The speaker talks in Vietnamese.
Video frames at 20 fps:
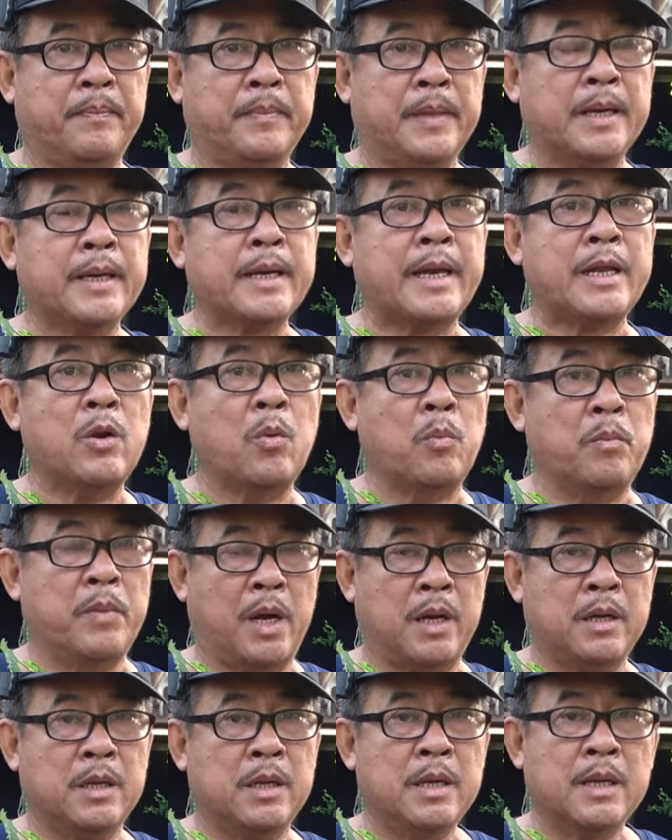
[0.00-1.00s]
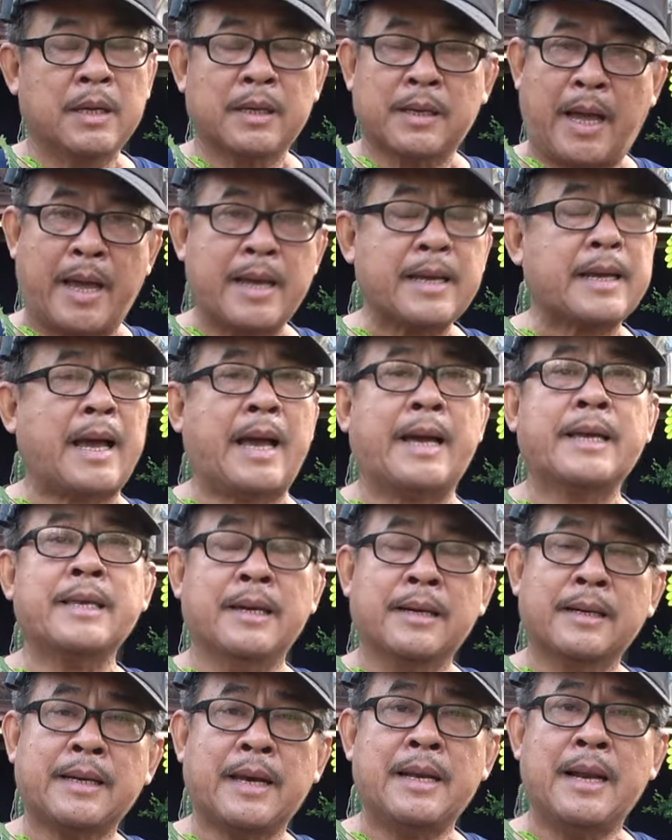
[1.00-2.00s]
Những cây lùm lực, kể cả
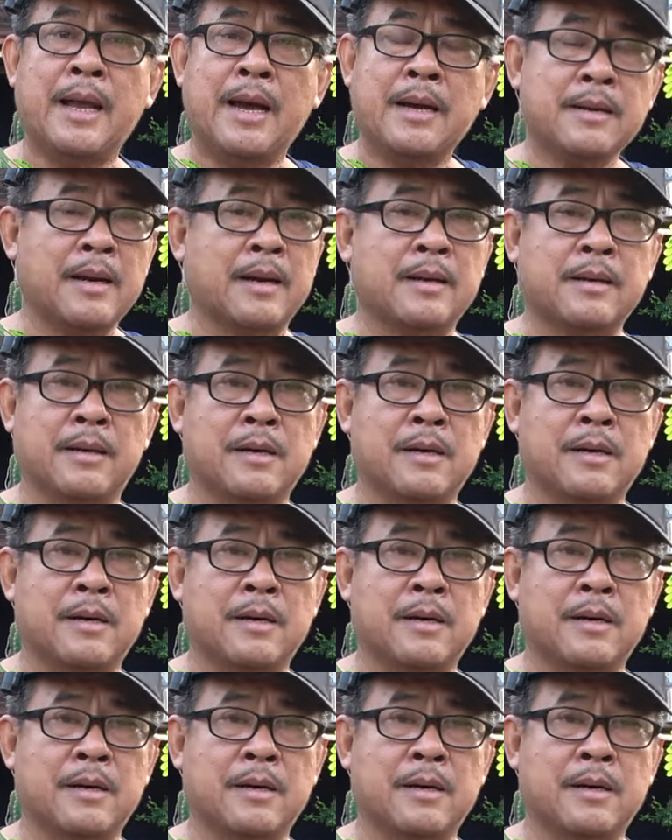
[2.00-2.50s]
những cây lớn lực